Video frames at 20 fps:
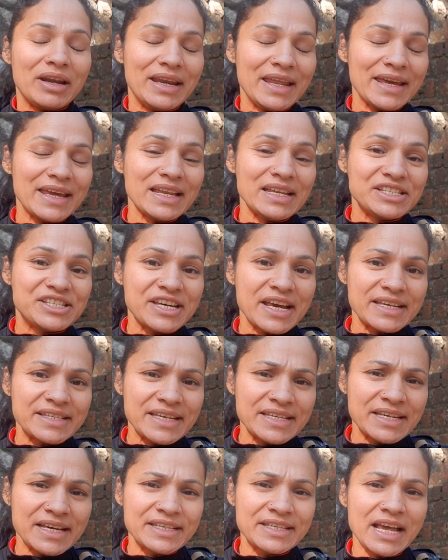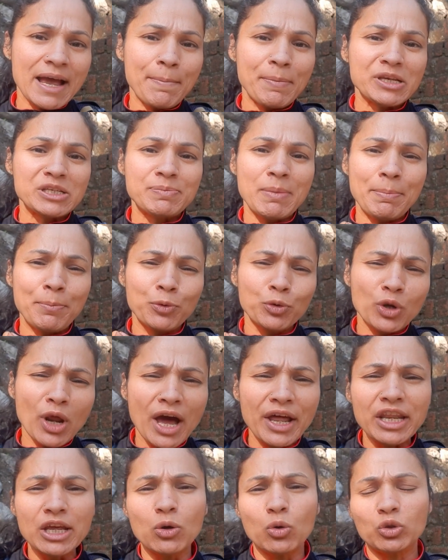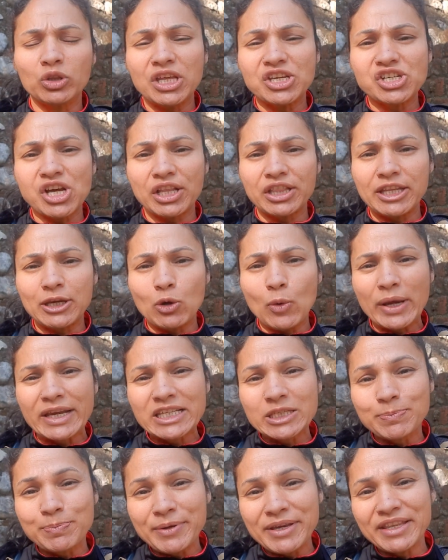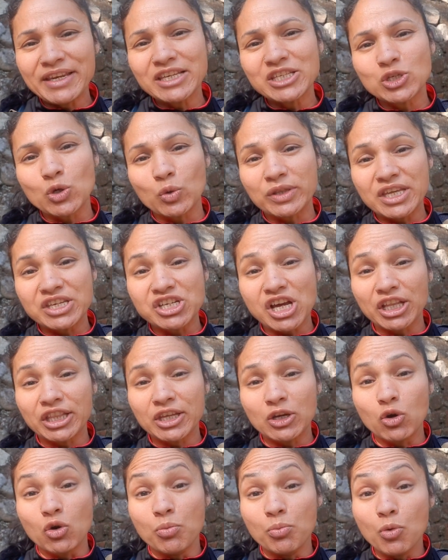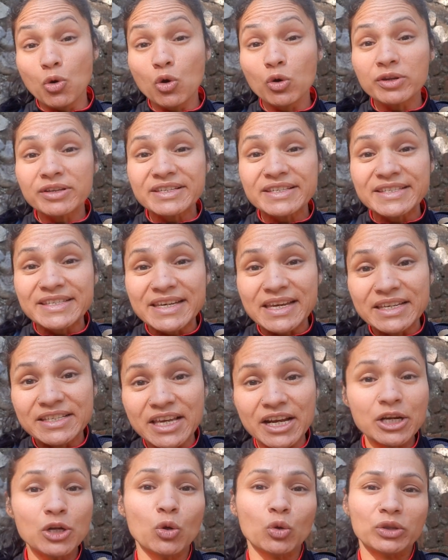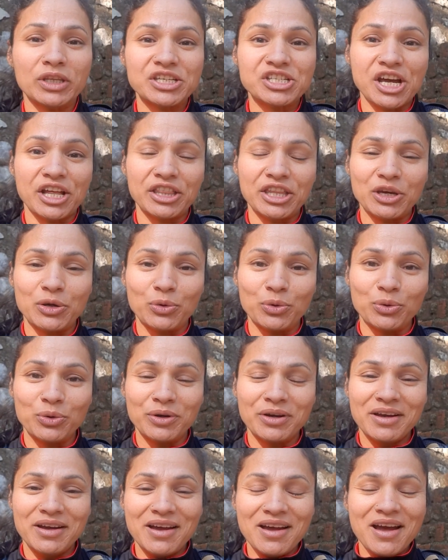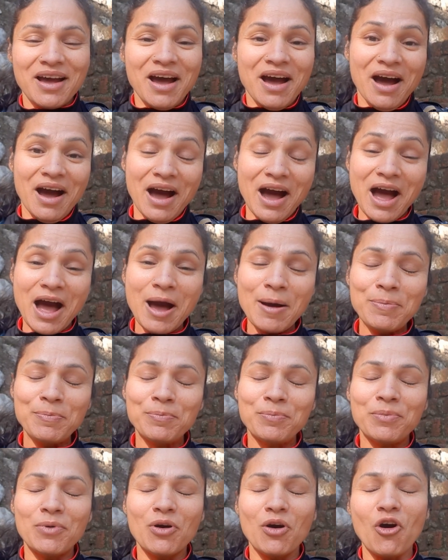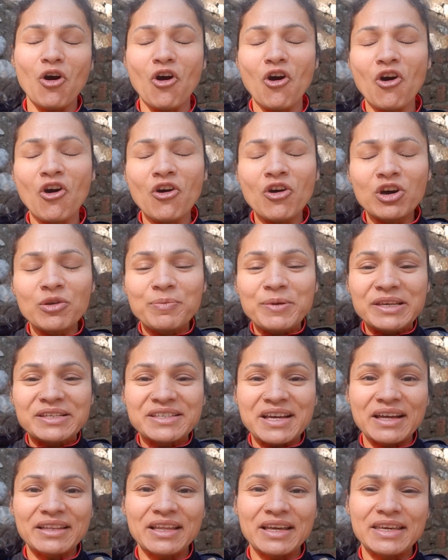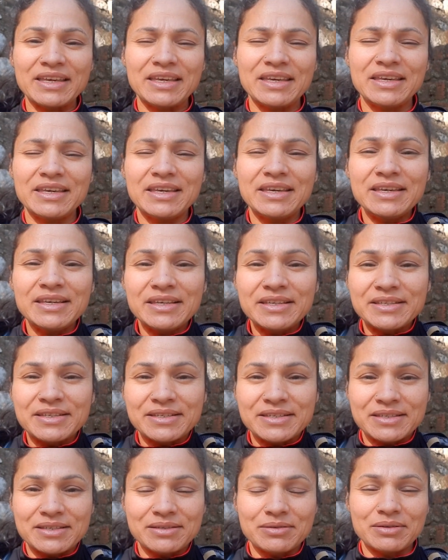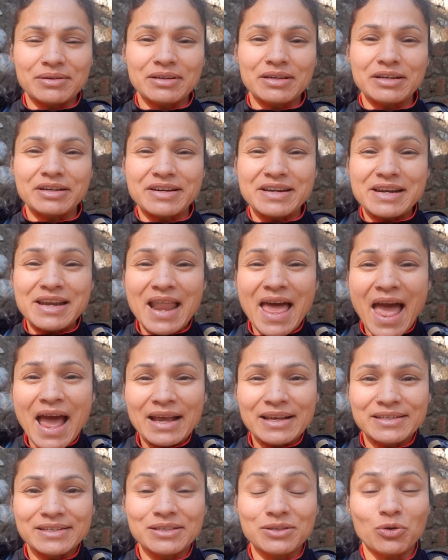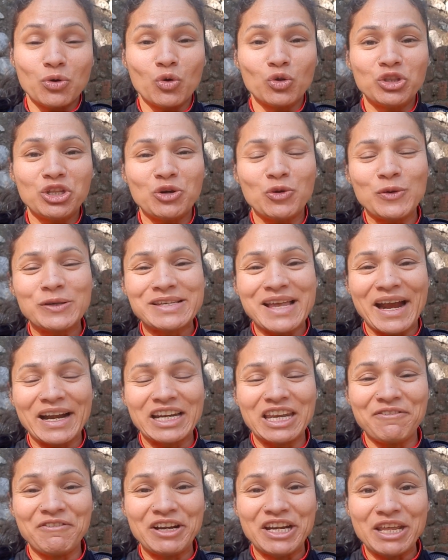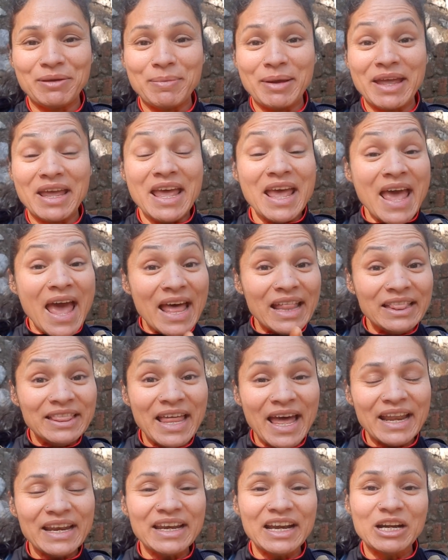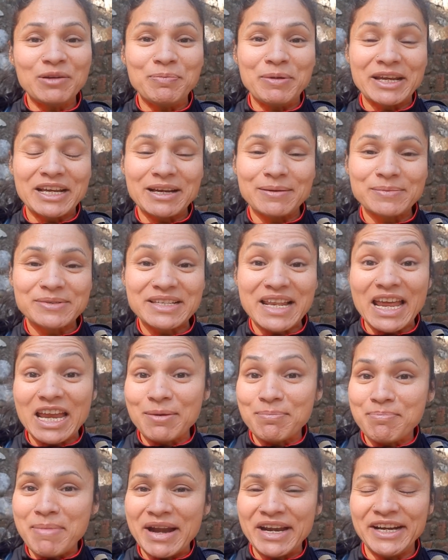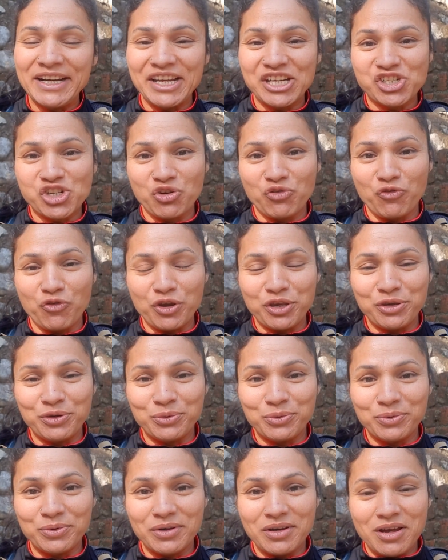लेकिन जैसे जैसे आप इसमें पुराने होते जाते हो एक्सपीरियंस्ड होते जाते हो मोर सीजनड होते जाते हो आप और भी ज़्यादा ईज रिलैक्स होते हो इस एक्टिविटी में एंड देन इट बिकम्स लाइक मेडिटेशन फॉर यू